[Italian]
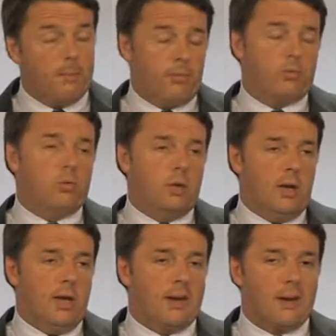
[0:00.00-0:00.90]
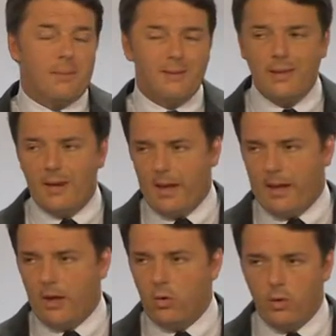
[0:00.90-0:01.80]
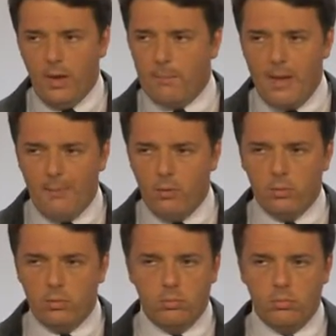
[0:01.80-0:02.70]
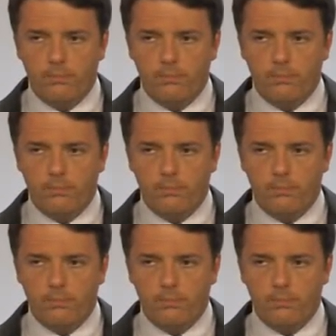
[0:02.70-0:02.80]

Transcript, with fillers: posso dire e ribadire è che noi abbiamo